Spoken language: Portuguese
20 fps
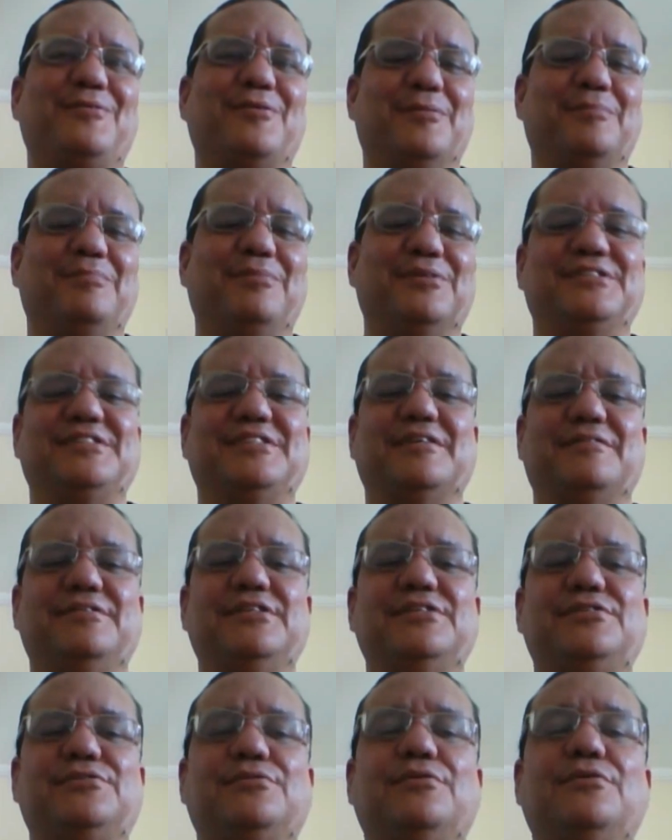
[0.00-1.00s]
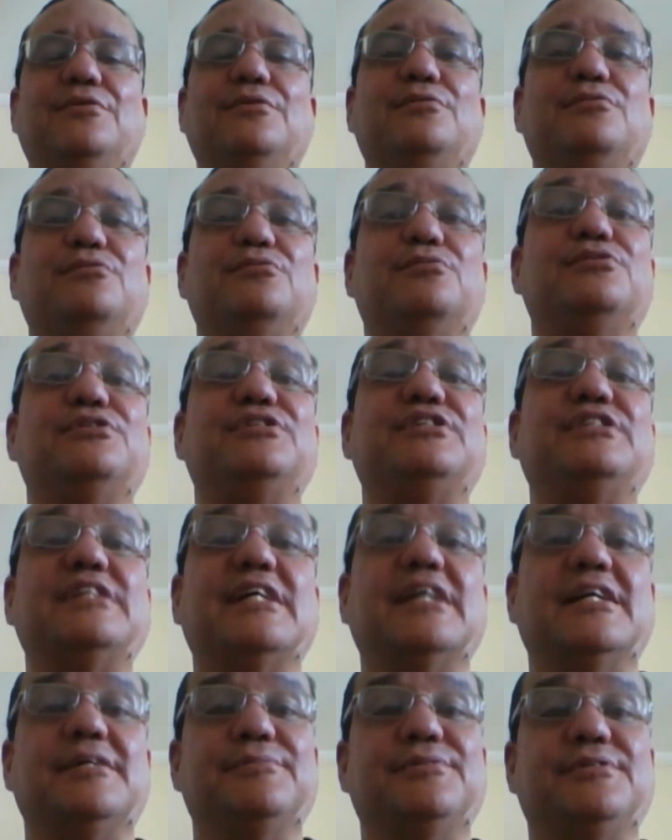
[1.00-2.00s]
Como pode ser visto, os
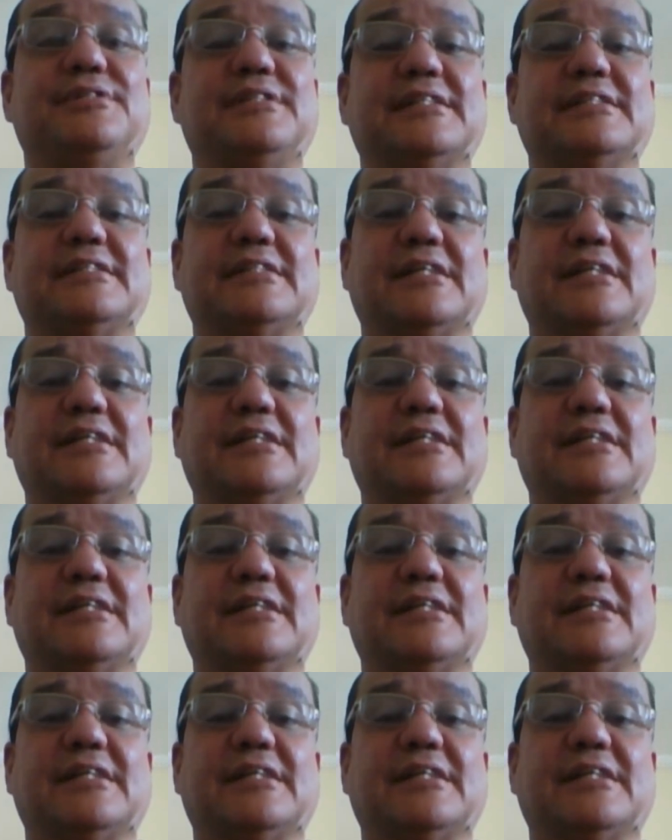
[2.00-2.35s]
ânimos se